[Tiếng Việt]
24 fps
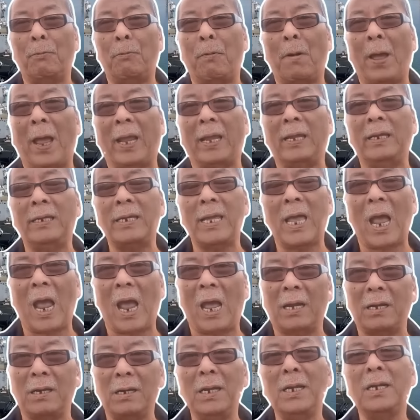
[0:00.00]
phải rằng
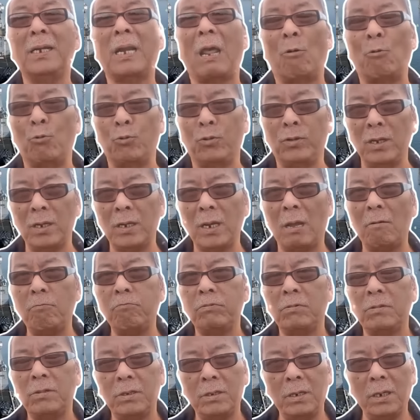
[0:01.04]
là điên đầu nhức óc
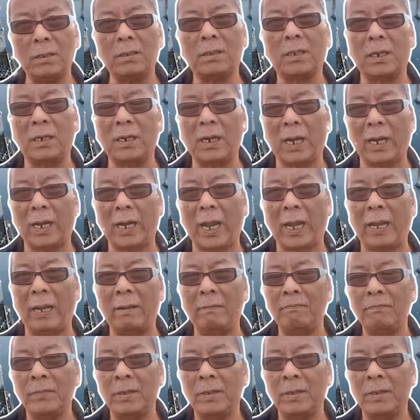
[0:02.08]
trước tình hình này